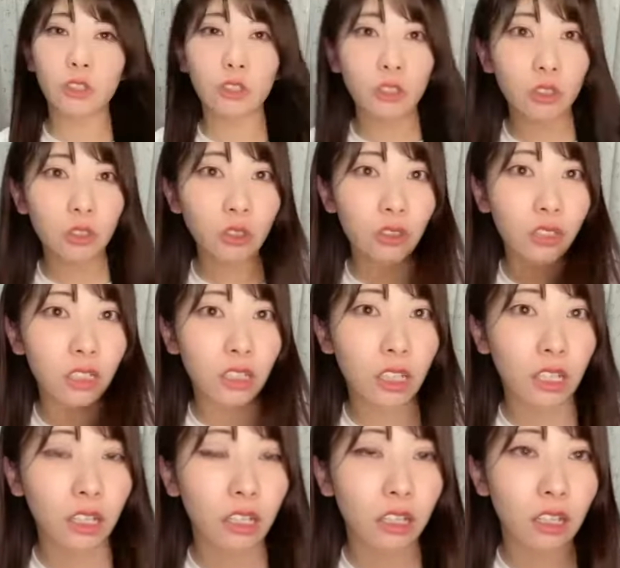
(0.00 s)
吸うように
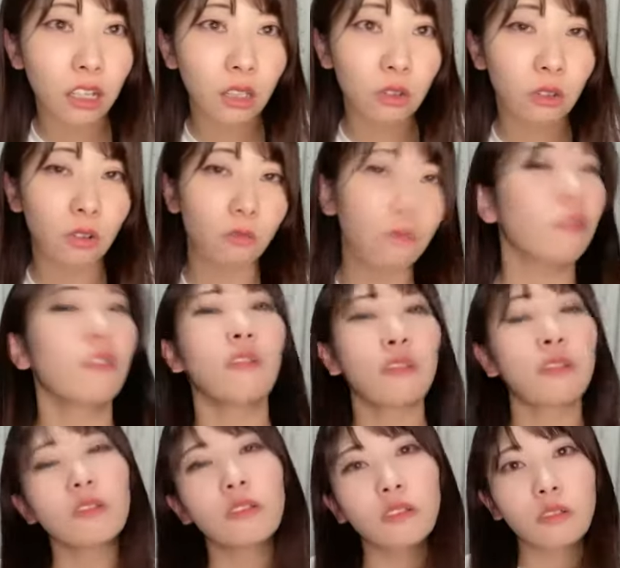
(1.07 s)
ねあの
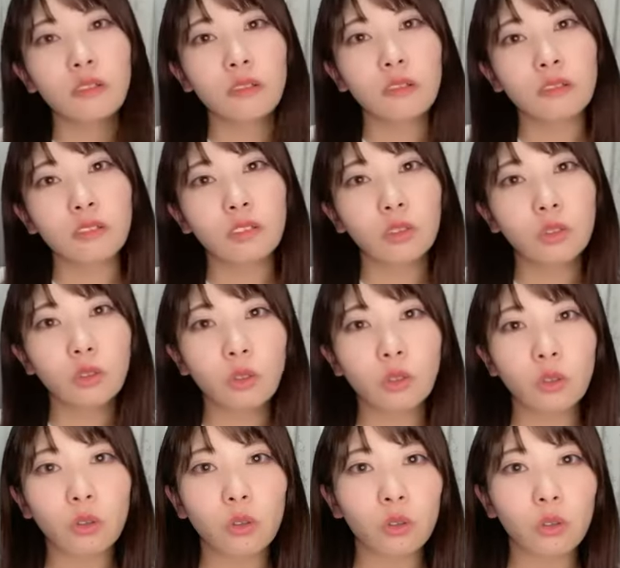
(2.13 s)
ずっ
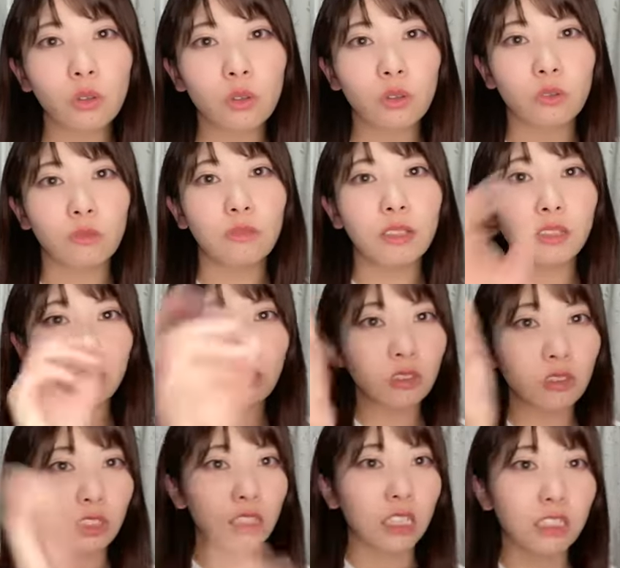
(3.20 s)
と目
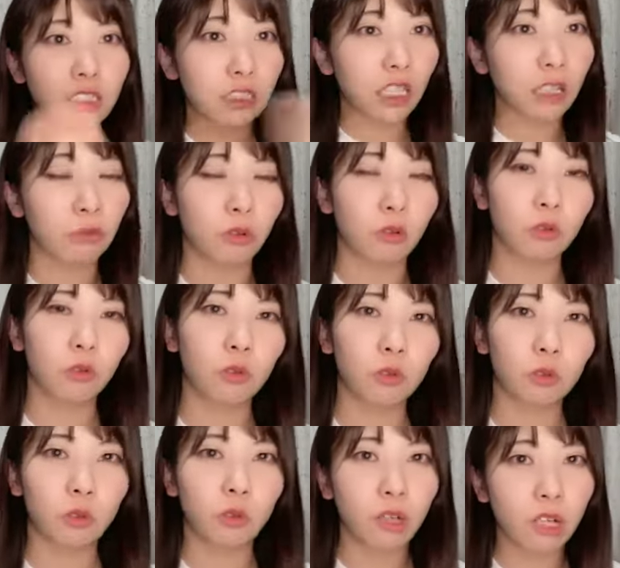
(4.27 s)
薬さしたいもん
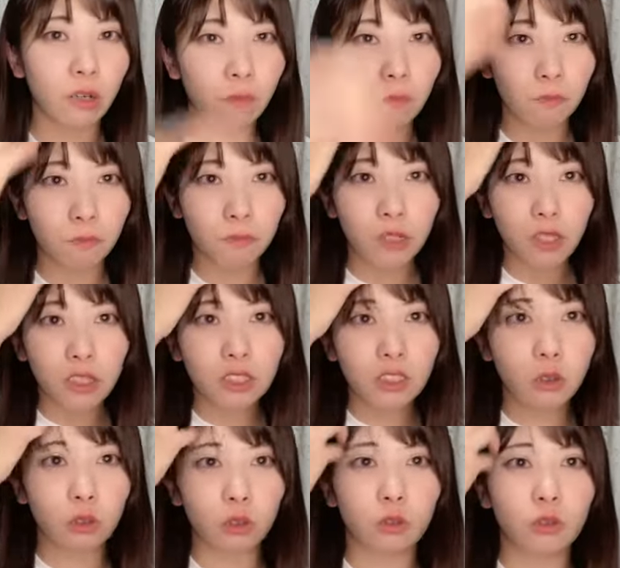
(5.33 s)
本当は
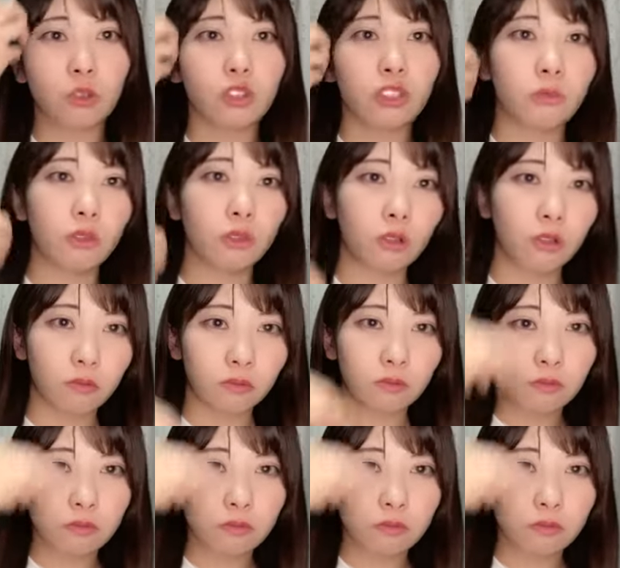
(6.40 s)
仕事中も